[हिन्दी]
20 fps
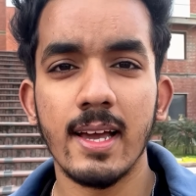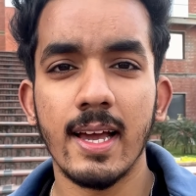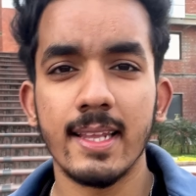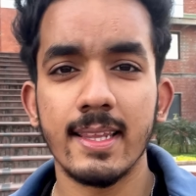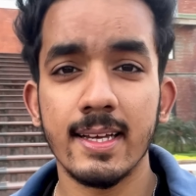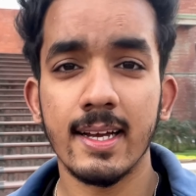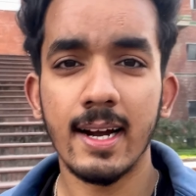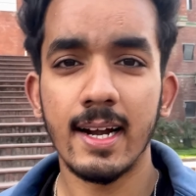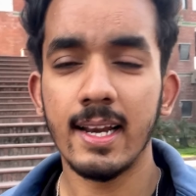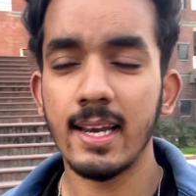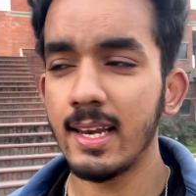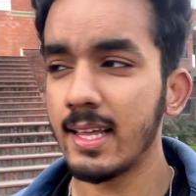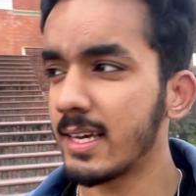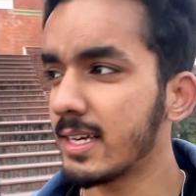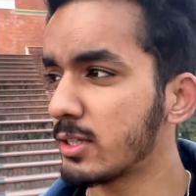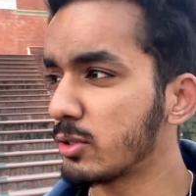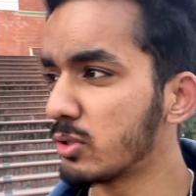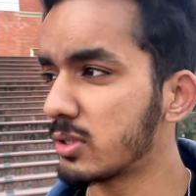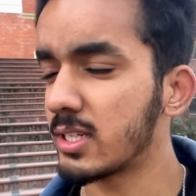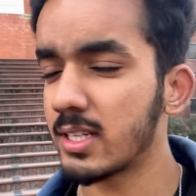आए थे गाड़ी लेके
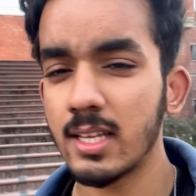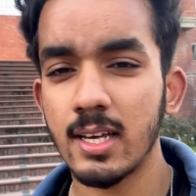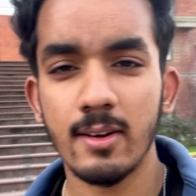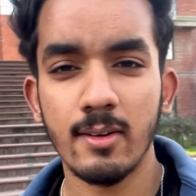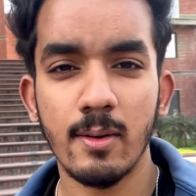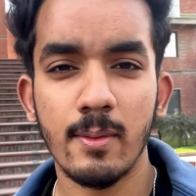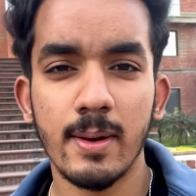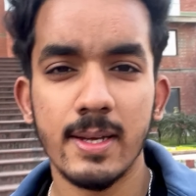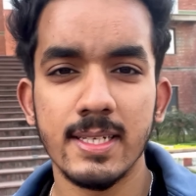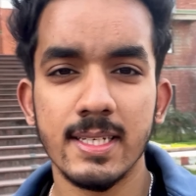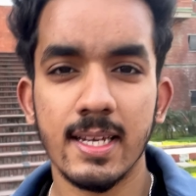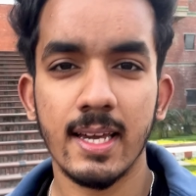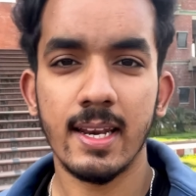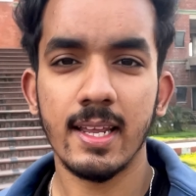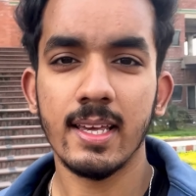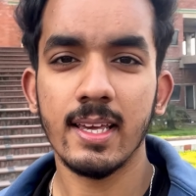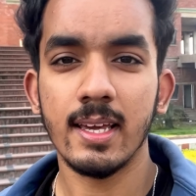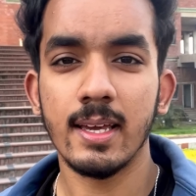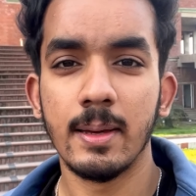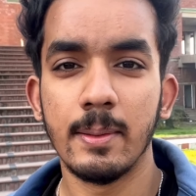सोचा था हवाबाजी
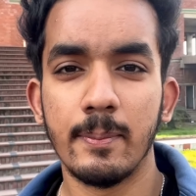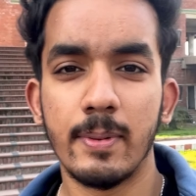करेंगे